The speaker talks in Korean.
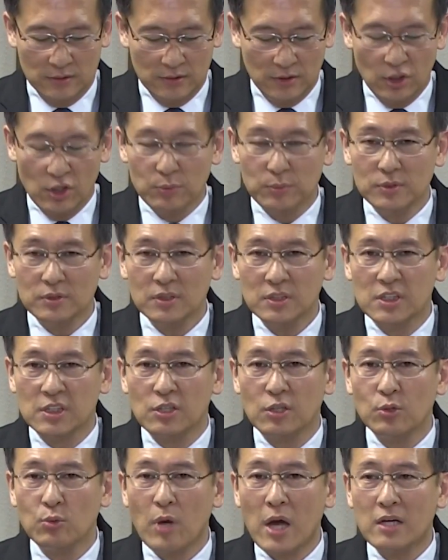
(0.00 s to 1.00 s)
여러분
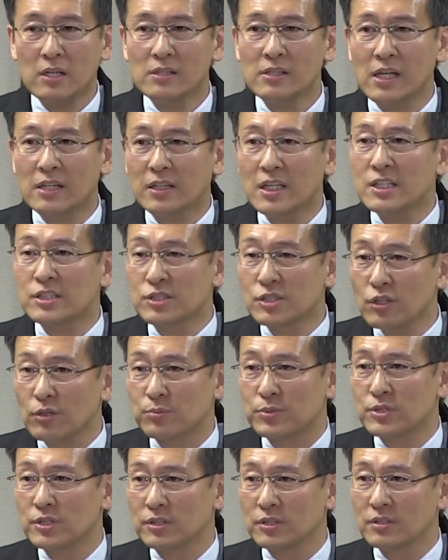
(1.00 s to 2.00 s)
그런 화를 낼 때 있어요
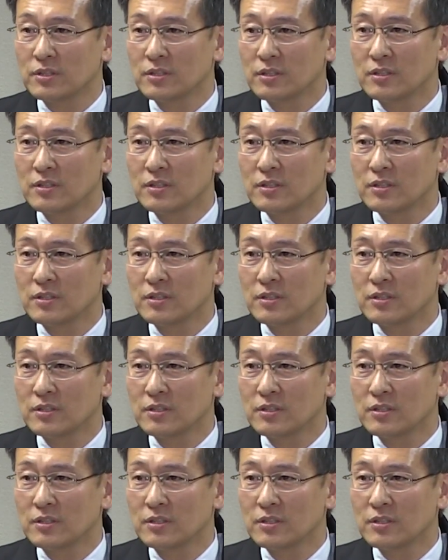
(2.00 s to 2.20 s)
없어요?